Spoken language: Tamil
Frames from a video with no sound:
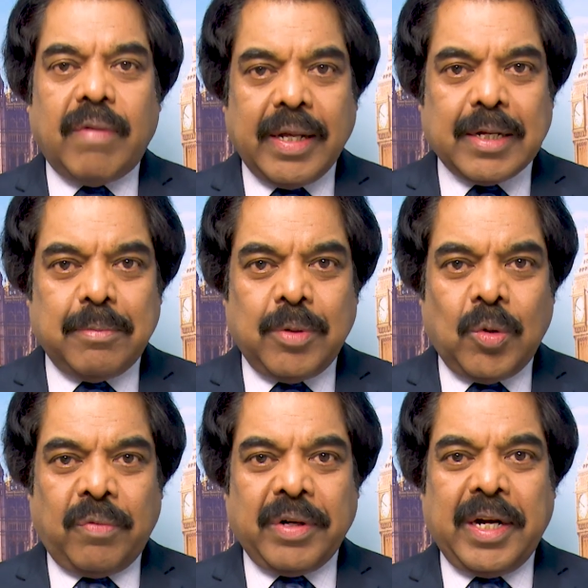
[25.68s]
வணக்கம்
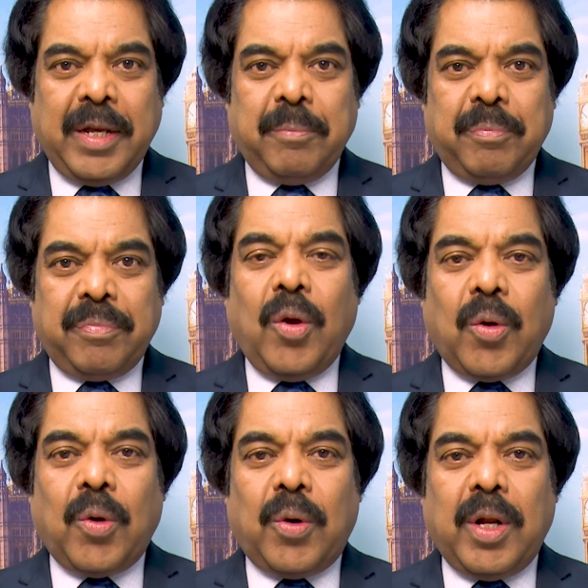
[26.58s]
உறவுகளே
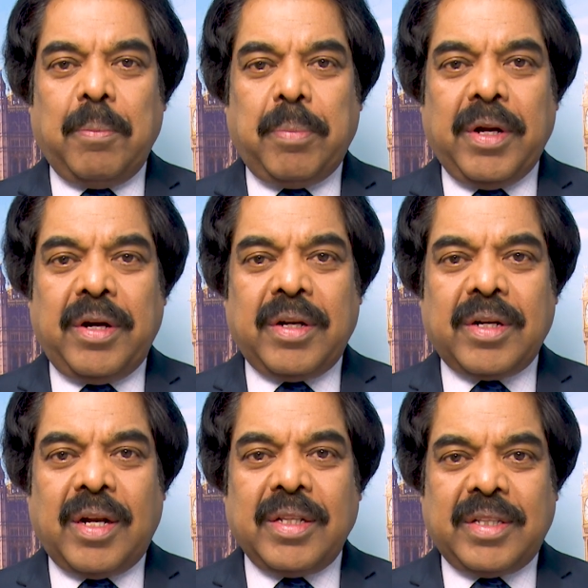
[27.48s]
கொரோனா பேரிடர்
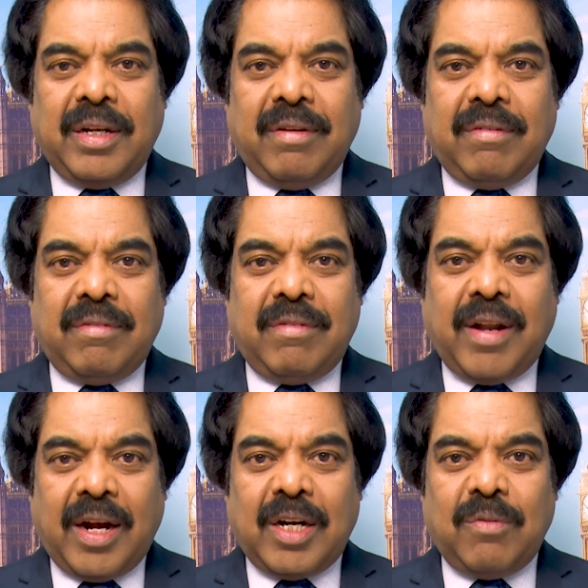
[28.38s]
காலத்தில்
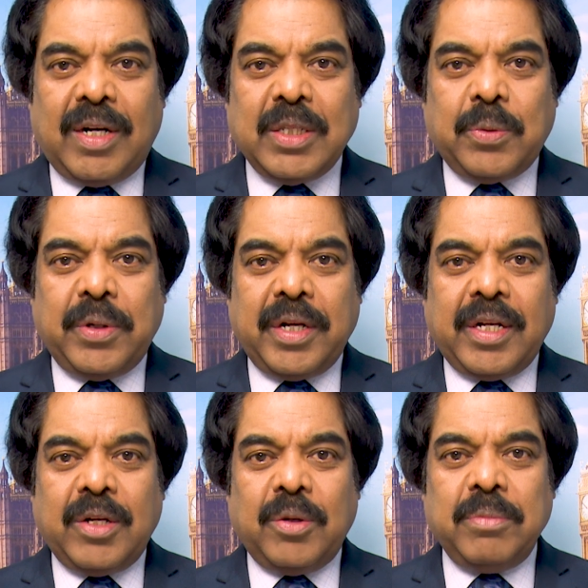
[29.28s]
நாங்கள் வாழ்ந்து
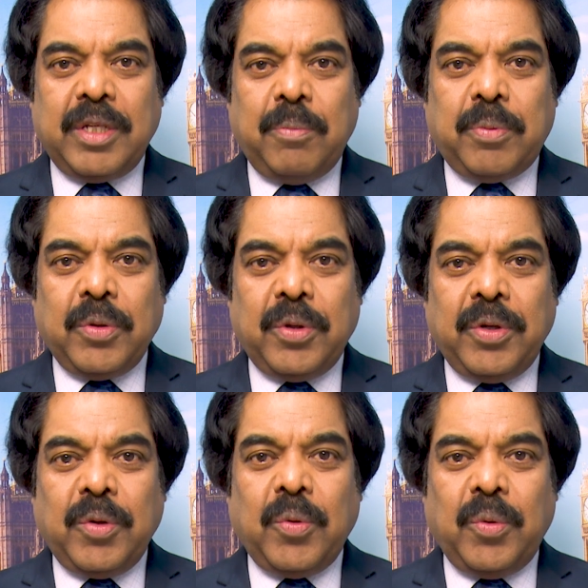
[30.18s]
கொண்டிருக்கின்றோம் இப்பொழுது
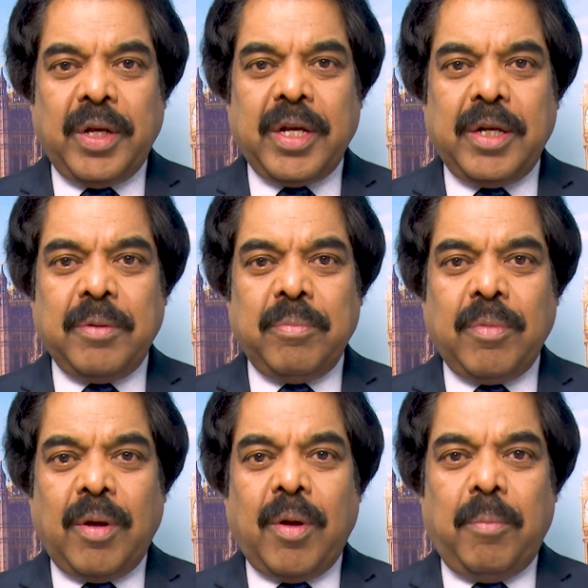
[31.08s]
உலகெங்கும்
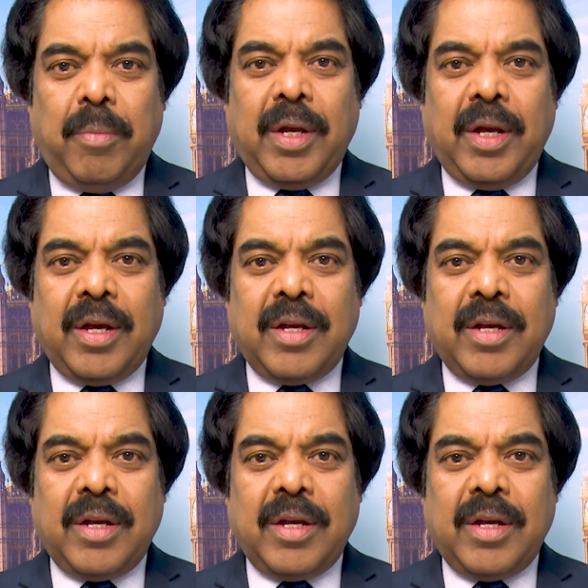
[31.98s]
மிக